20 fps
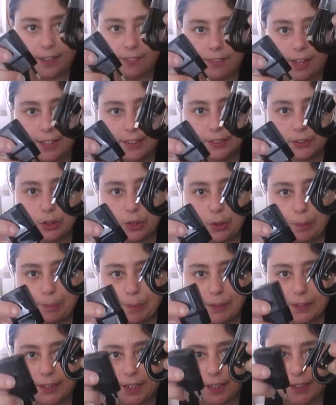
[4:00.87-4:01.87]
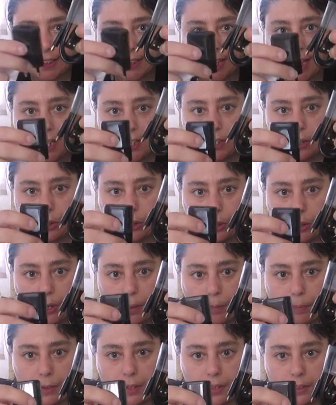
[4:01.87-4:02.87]
cavetto per caricarlo
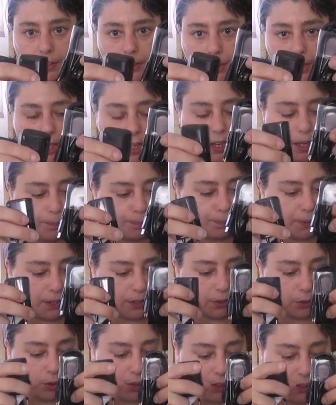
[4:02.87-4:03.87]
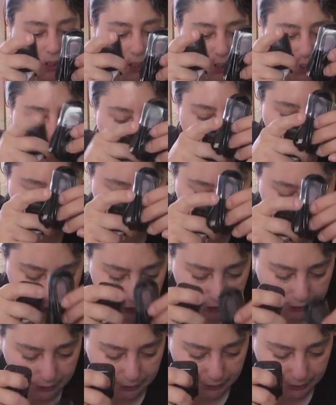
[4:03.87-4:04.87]
e, e per collegarlo al pc